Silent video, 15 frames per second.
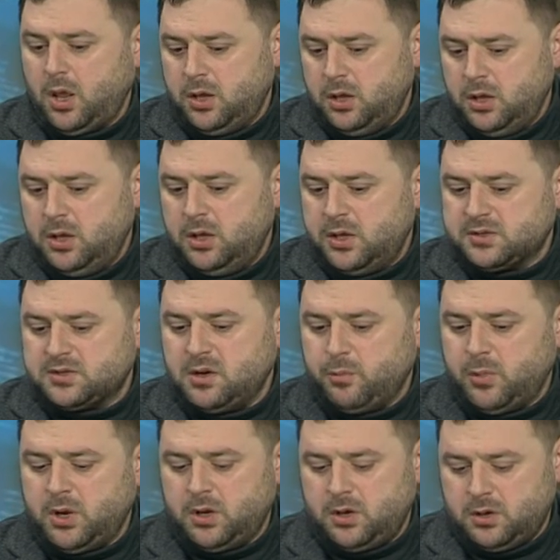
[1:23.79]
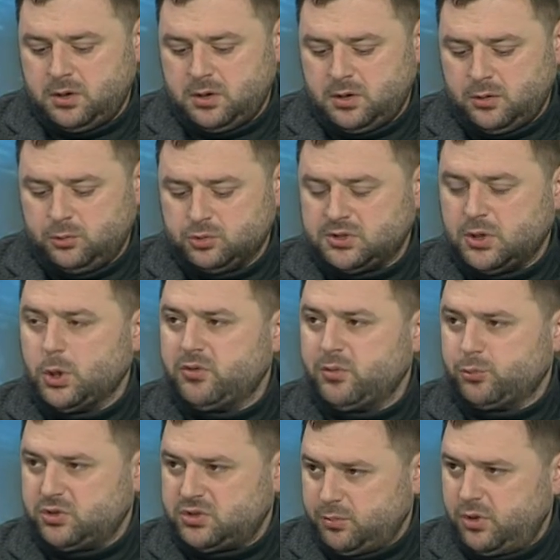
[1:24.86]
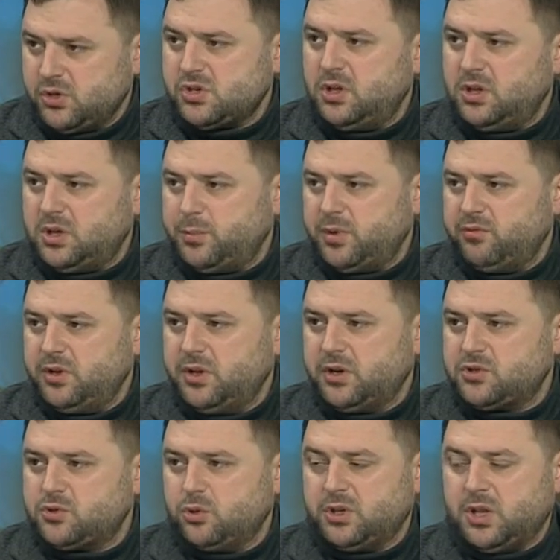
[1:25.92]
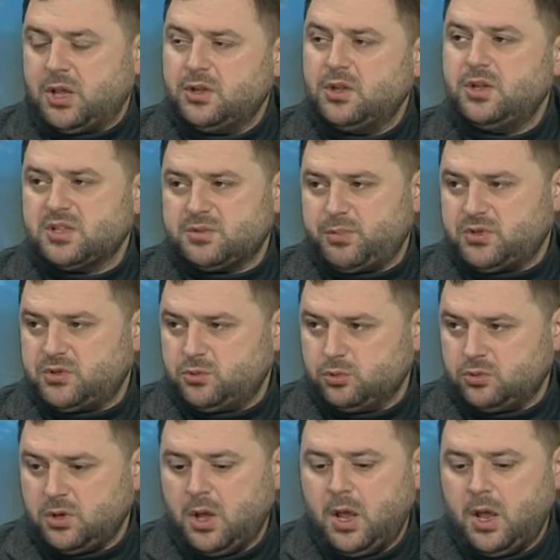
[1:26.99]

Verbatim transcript: и если мы э, установим, то есть обычные типовые решетки, угу. они не спасут.